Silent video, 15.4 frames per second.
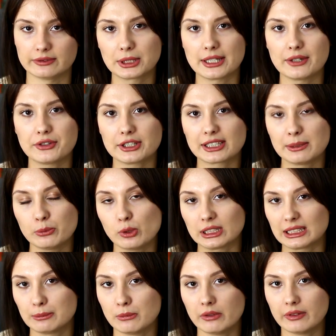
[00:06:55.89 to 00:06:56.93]
Przede wszystkim była
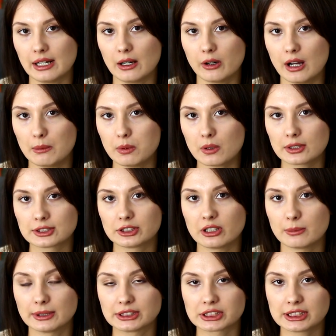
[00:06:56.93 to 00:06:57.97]
tam mowa o aborcji, o
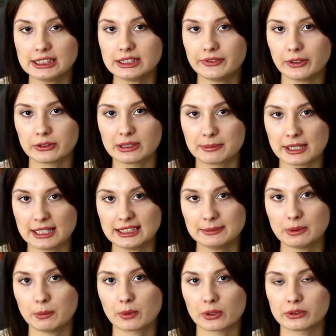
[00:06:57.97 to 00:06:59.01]
macierzyństwie, o depresji
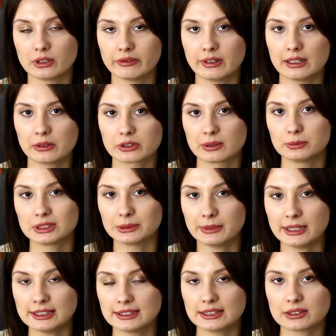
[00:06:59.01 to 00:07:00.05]
poporodowej, o tym, czy
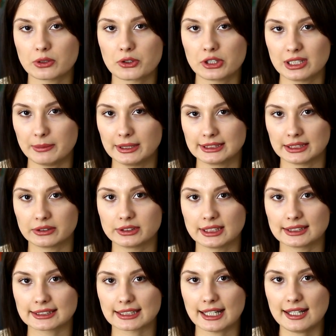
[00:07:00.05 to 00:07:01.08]
mieć dziecko, czy nie mieć tego
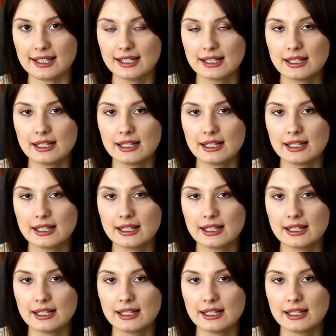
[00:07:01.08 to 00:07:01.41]
dziecka.